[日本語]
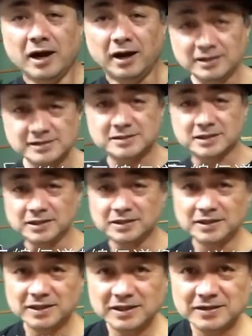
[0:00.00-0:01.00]
はいさ
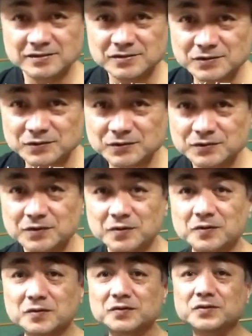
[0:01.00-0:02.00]
いぐすう
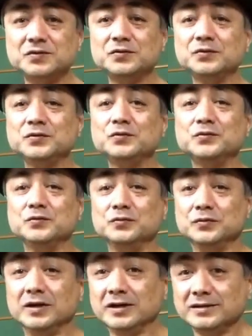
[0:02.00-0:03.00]
ようちゅう
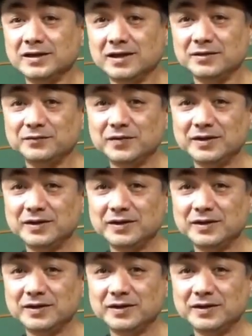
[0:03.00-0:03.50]
うがな